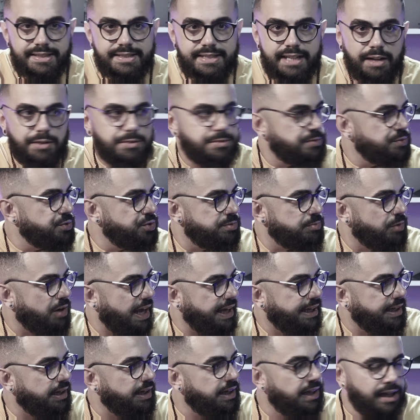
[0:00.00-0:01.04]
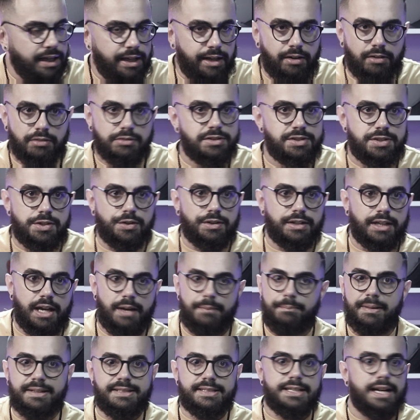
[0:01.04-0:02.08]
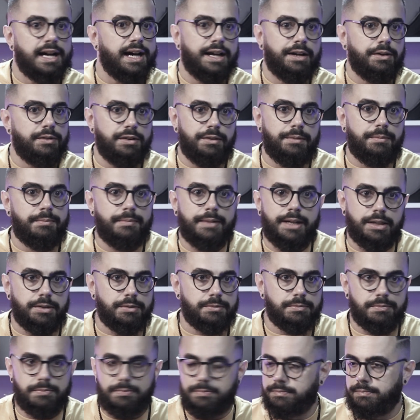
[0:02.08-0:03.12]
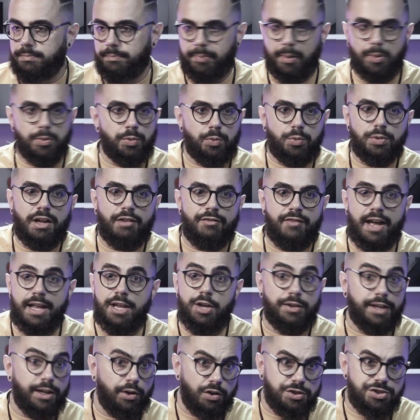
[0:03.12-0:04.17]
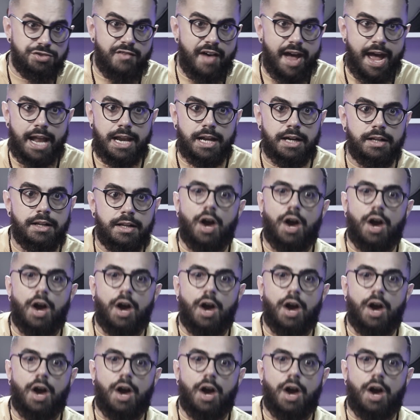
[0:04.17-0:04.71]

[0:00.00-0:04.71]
passaram. Uns moleque riram, não sei o que, passaram e, mano, pau no é, eu nem gosto de velha.